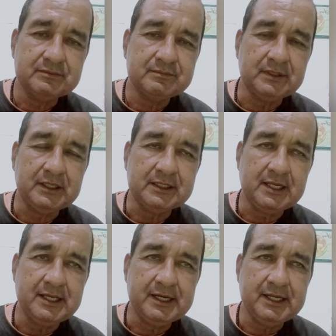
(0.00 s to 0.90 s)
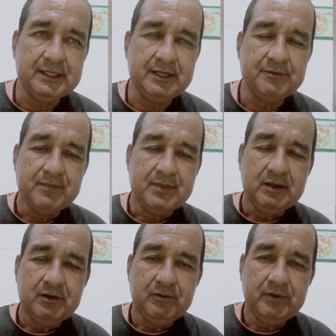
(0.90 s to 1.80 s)
Pag natalian natin,
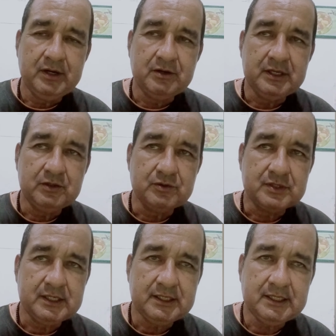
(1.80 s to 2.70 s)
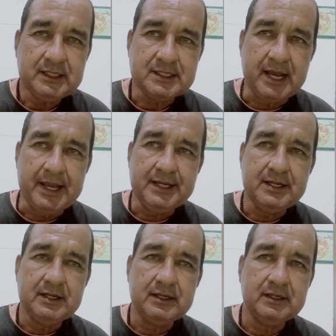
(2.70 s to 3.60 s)
we're going to set it aside,
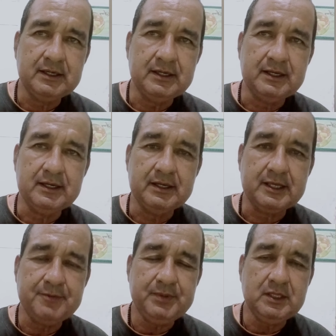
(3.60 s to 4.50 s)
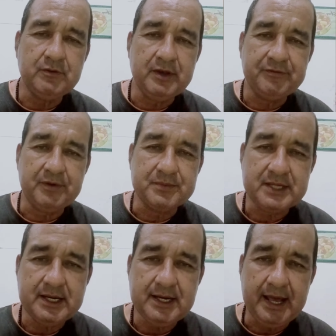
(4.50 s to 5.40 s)
uh, keep it away from
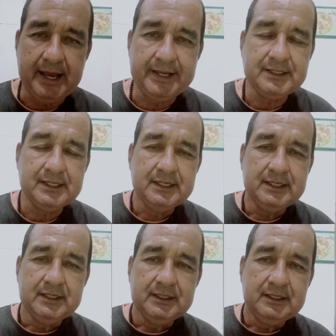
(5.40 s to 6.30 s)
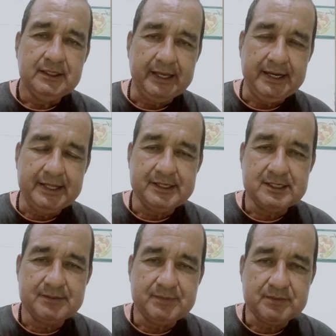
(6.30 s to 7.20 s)
sunlight, lagay natin
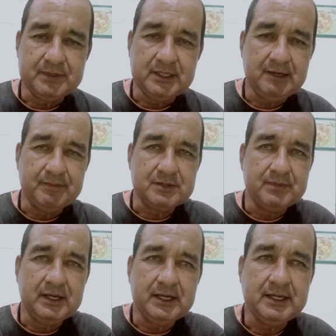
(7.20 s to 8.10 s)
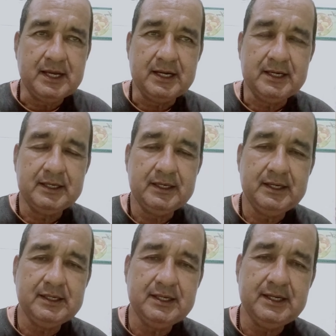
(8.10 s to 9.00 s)
sa mas madilim, mas maganda,
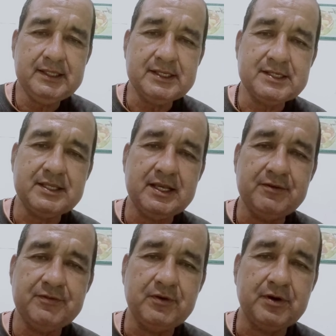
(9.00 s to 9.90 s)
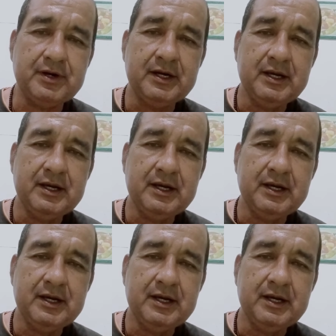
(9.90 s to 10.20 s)
and then let it stay for